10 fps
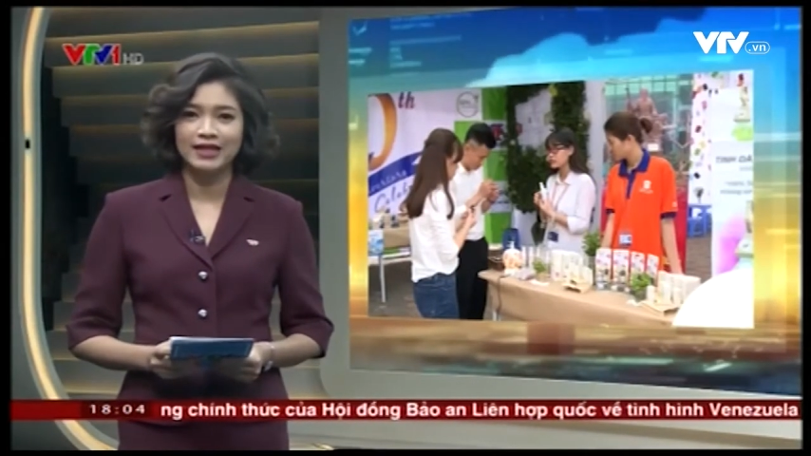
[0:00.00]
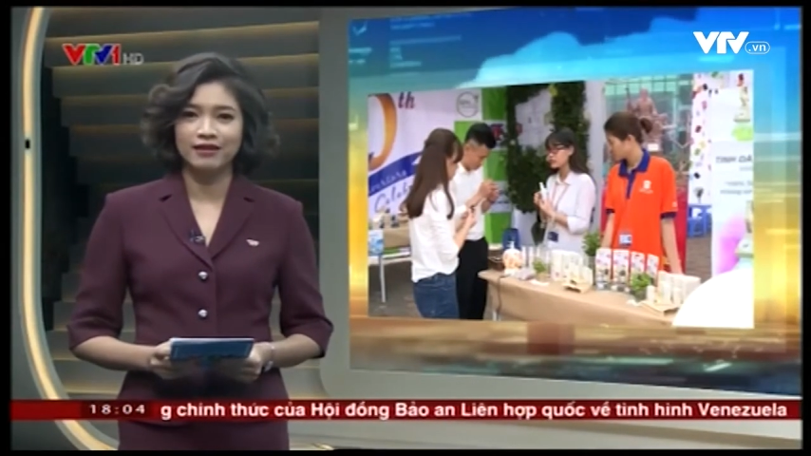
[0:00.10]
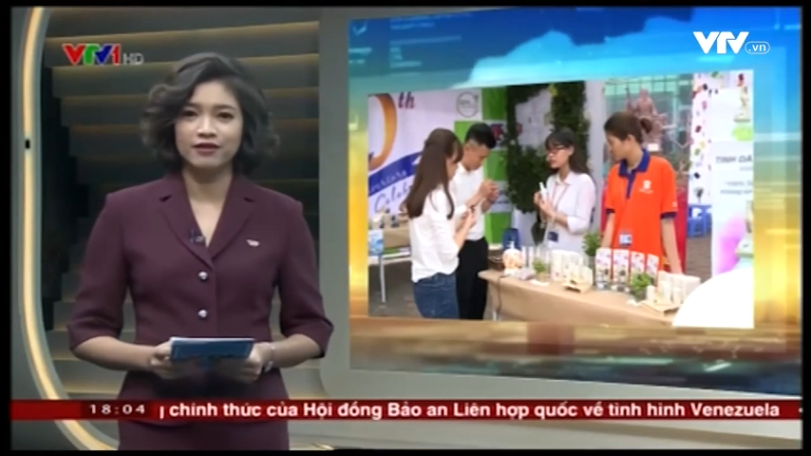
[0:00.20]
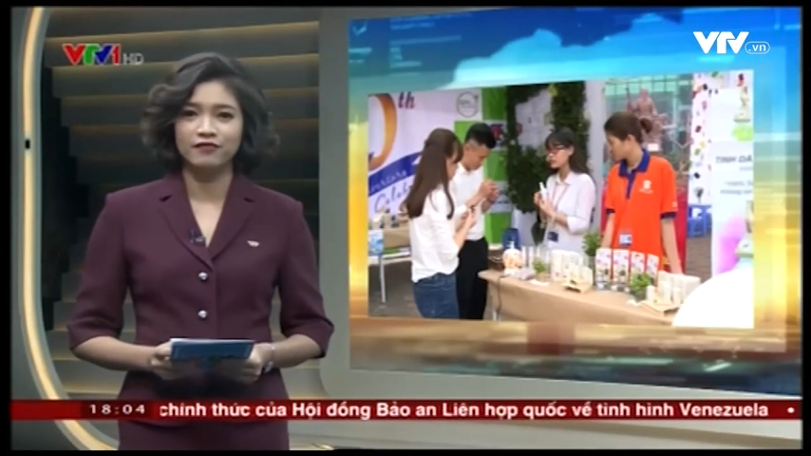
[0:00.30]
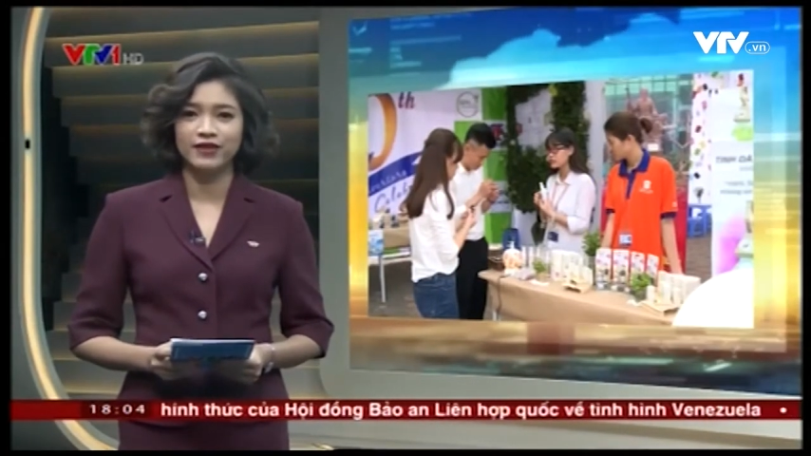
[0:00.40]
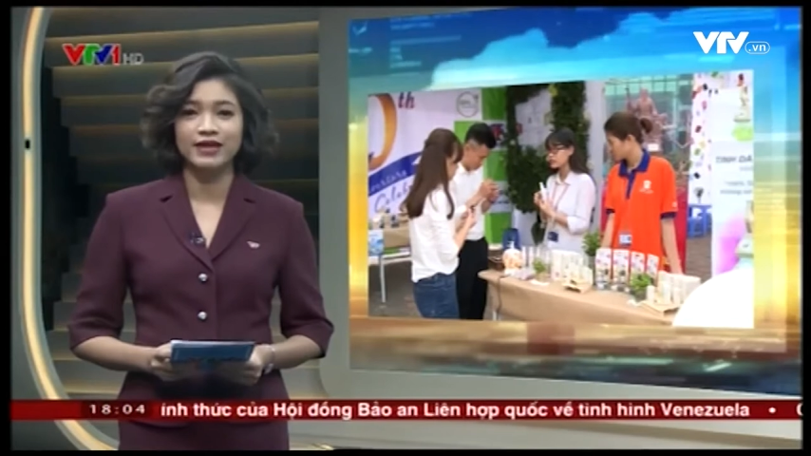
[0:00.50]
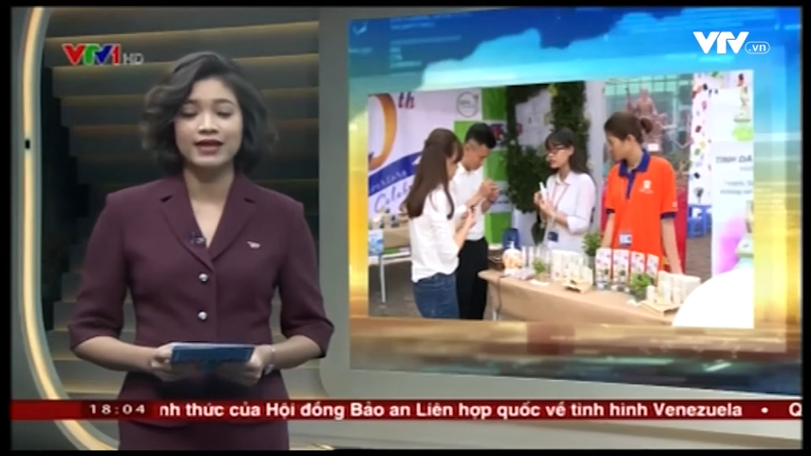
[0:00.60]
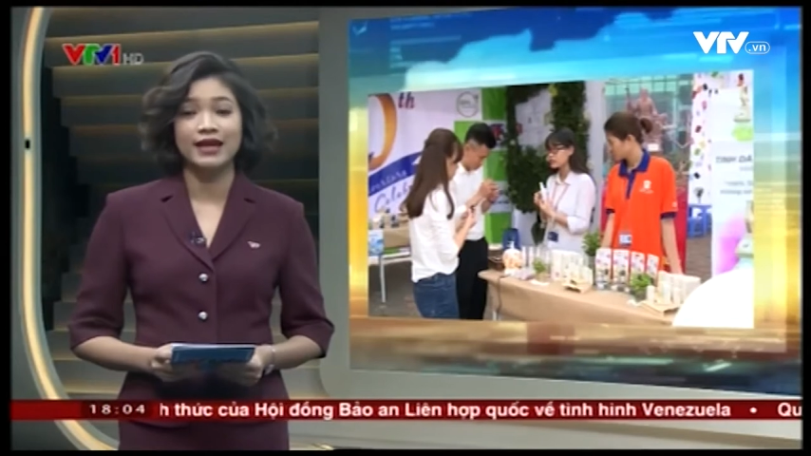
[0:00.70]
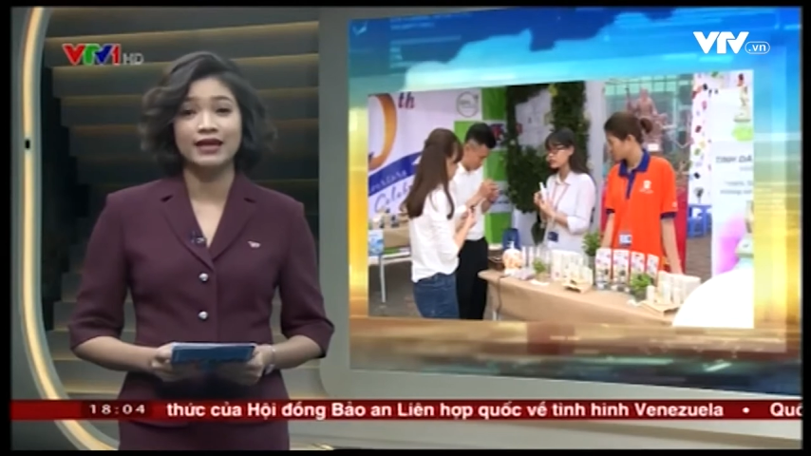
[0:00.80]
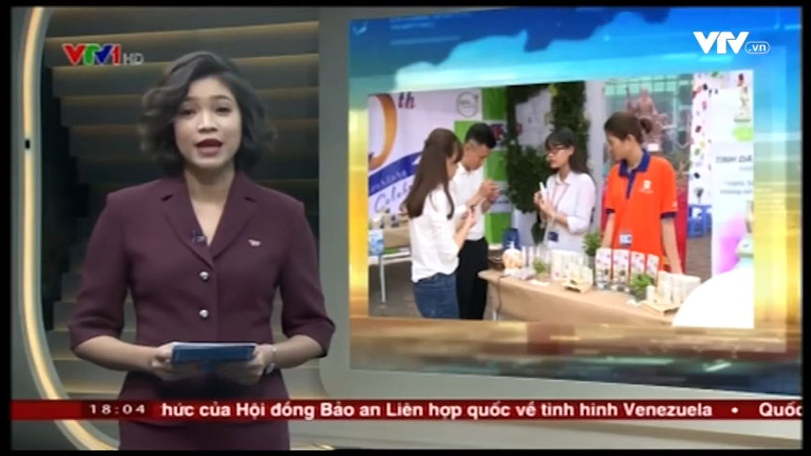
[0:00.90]
Nhận thức được vấn
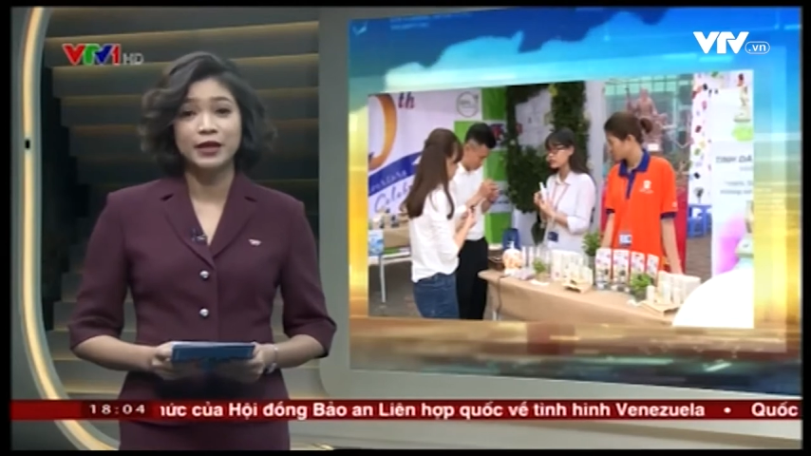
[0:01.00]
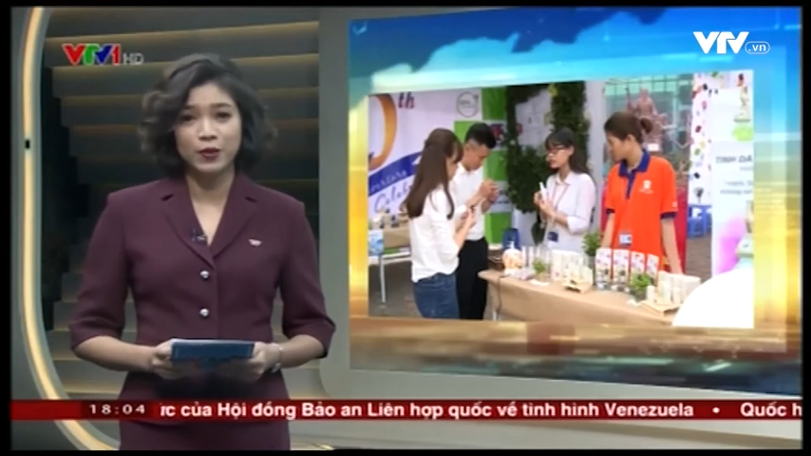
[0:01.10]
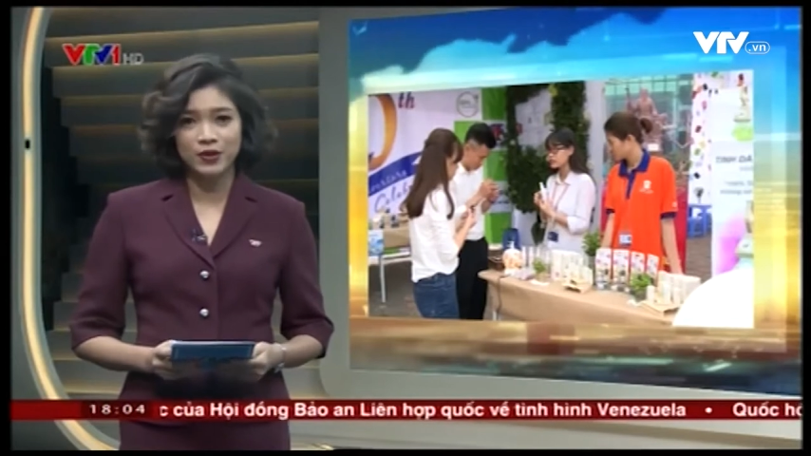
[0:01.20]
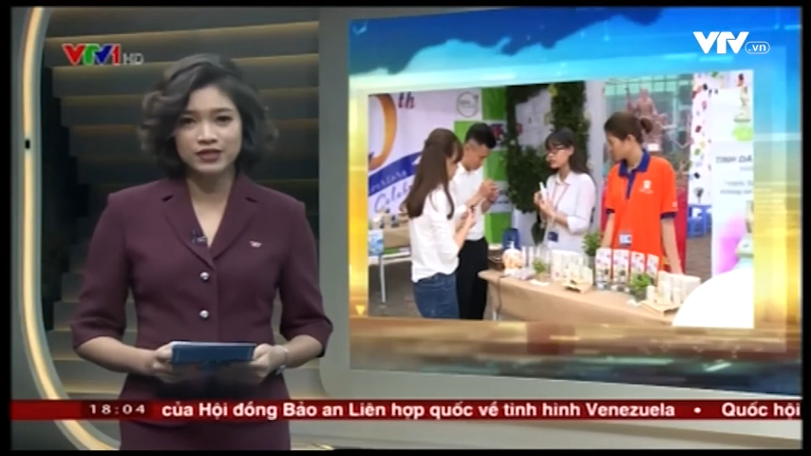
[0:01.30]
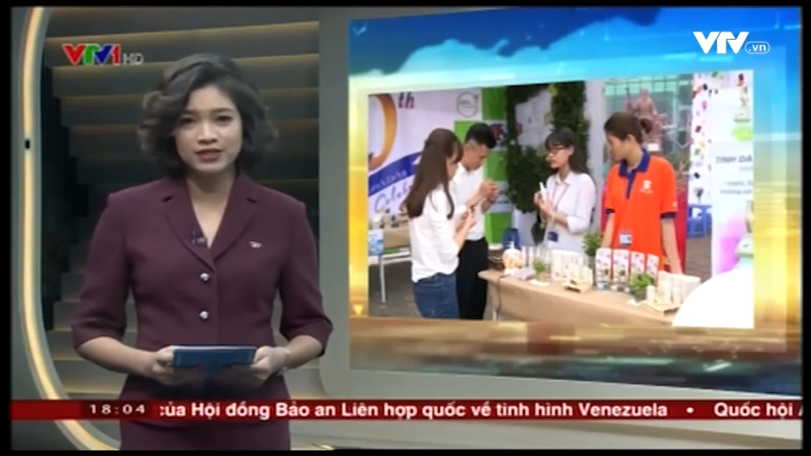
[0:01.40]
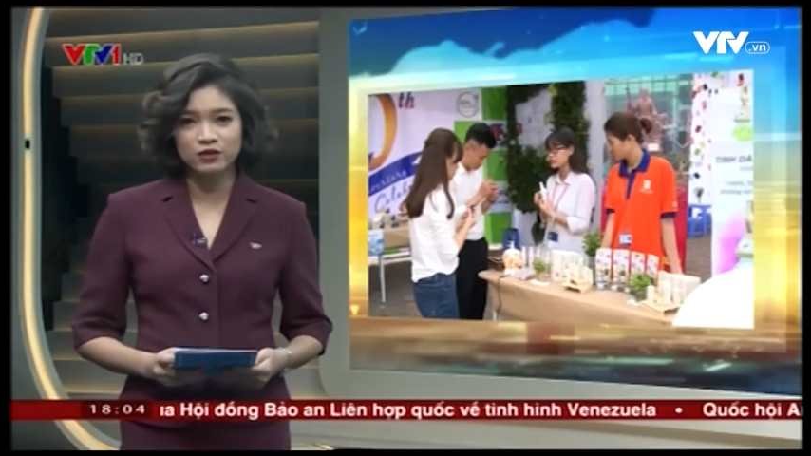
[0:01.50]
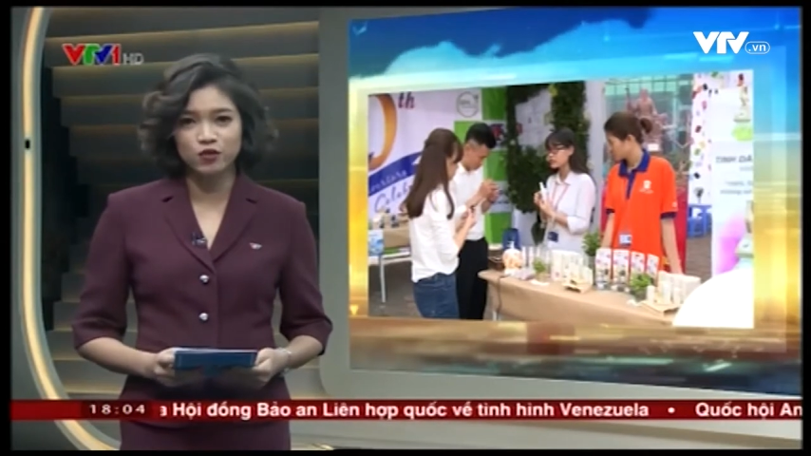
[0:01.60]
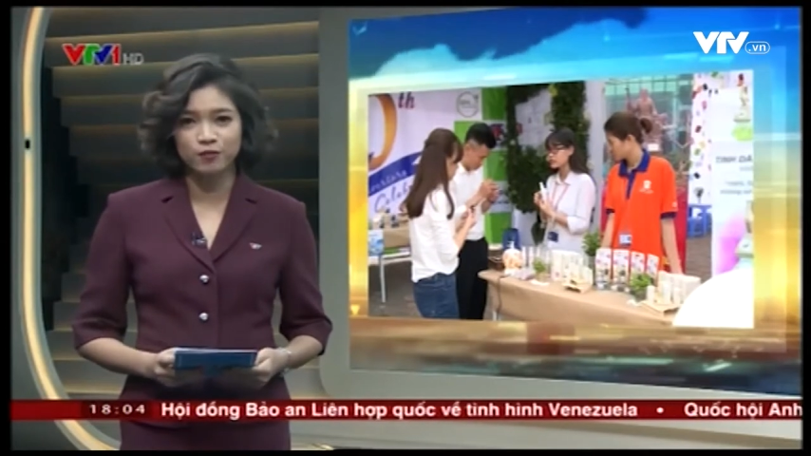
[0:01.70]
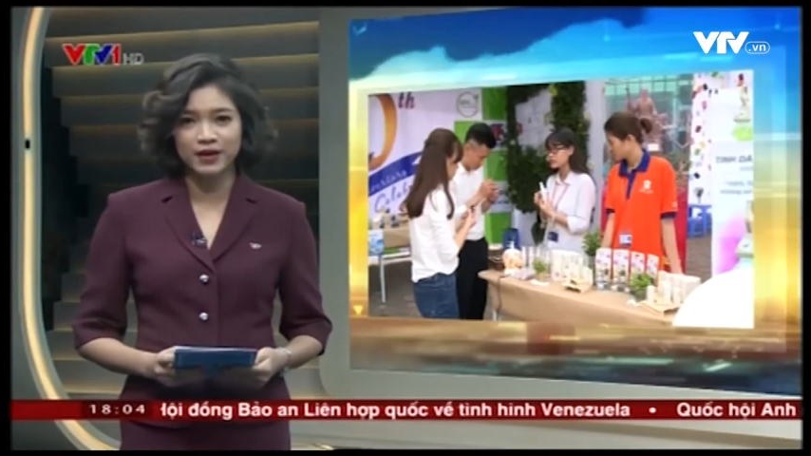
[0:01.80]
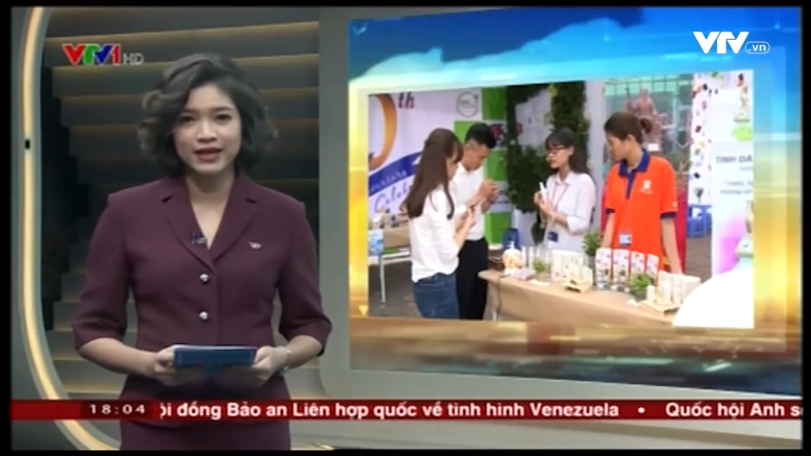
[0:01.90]
đề này, nhiều cơ sở giáo dục